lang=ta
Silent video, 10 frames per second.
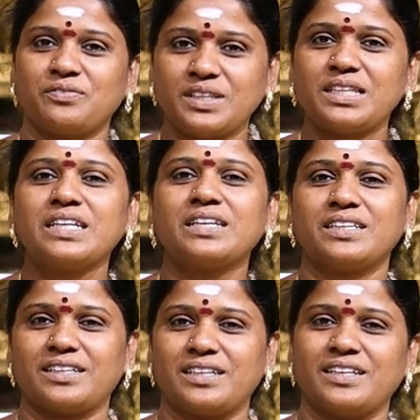
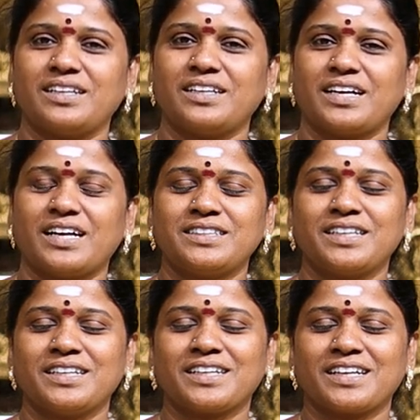விதிகள்
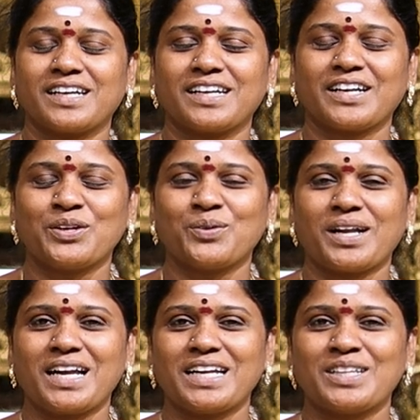அந்த
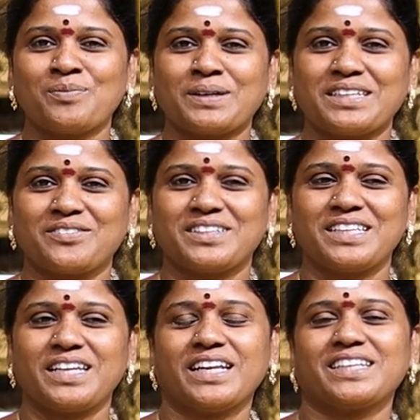கடவுளால் எழுதப்பட்ட
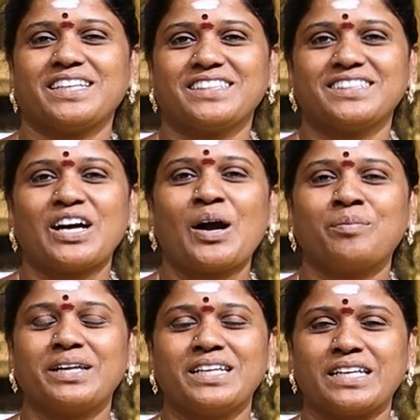விதி எனக்கு இதுதான்
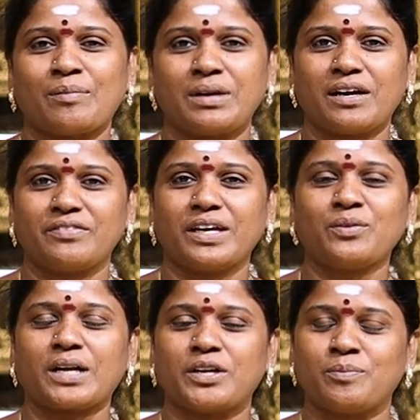அப்படின்னு நம்மளாவே
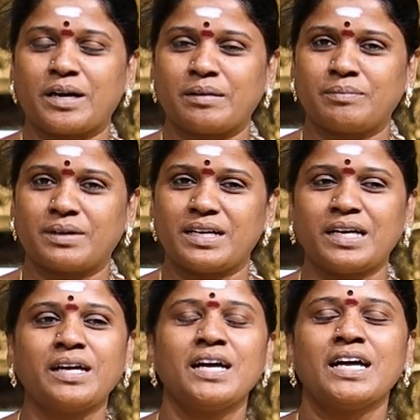ஒரு அனுமானம் பண்ணி